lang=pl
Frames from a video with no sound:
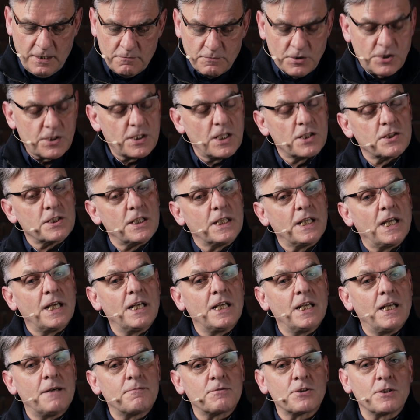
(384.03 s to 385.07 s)
Myślę, że
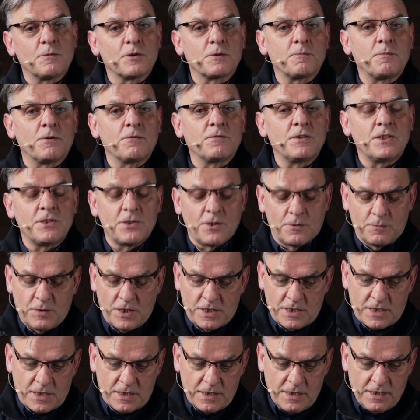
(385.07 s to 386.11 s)
najlepszą odpowiedzią
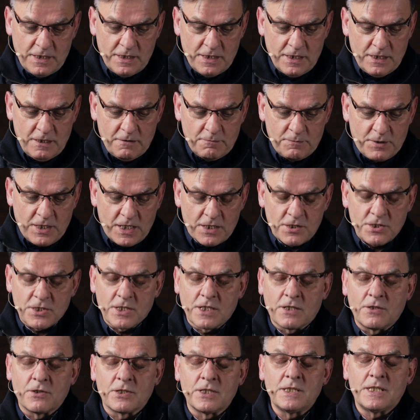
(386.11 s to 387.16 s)
jest
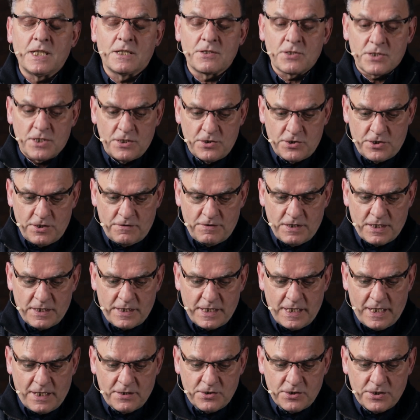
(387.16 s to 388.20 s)
1 Koryntian
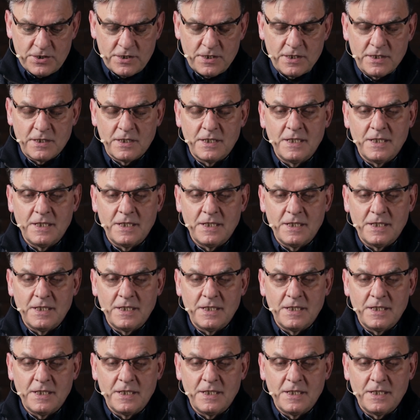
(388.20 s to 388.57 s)
6,19.